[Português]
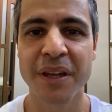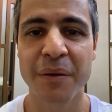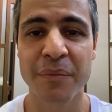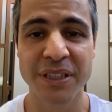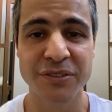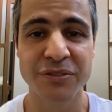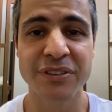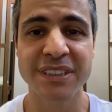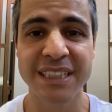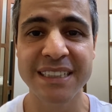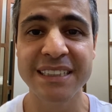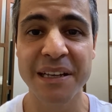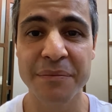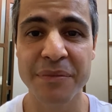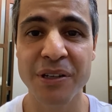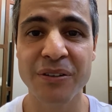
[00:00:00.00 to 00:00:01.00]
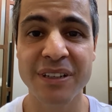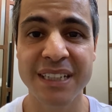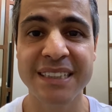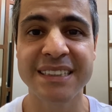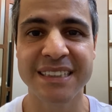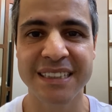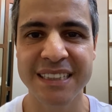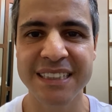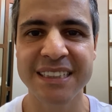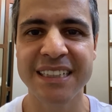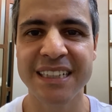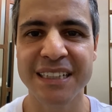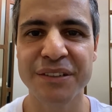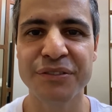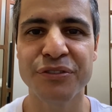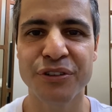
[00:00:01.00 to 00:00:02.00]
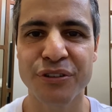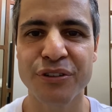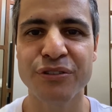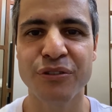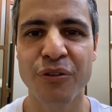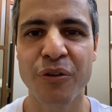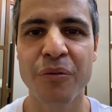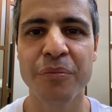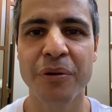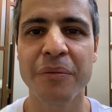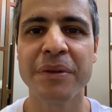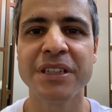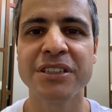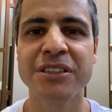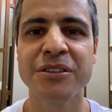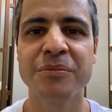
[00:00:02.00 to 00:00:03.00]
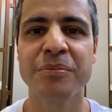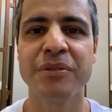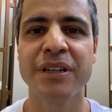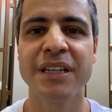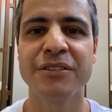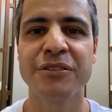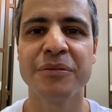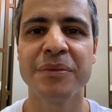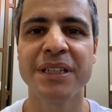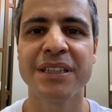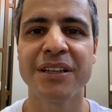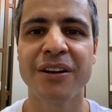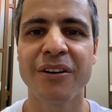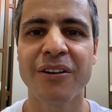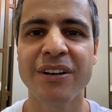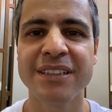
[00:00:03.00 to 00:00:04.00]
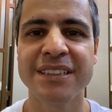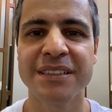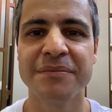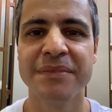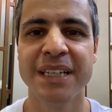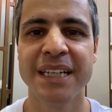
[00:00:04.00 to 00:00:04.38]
Mas vocês sabiam que existe linfonodo comprometido por endometriose?